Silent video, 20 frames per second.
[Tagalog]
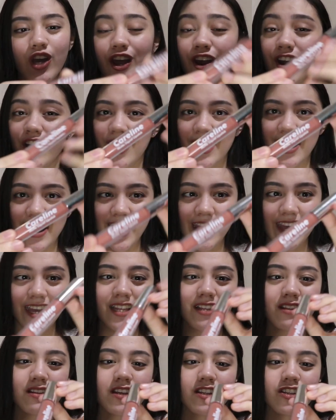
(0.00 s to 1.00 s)

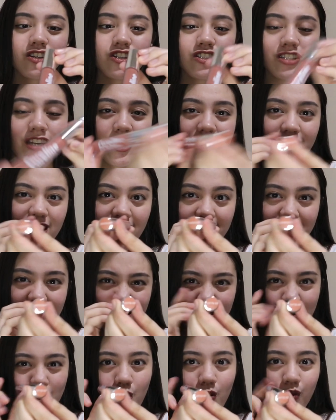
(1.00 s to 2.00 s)
Caroline in the shade Get
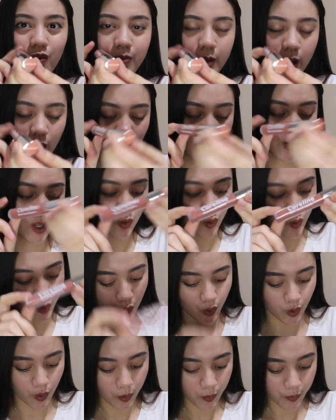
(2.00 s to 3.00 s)
A Go. Favorite ko
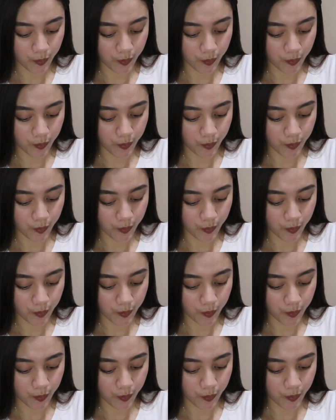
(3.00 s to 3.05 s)
to.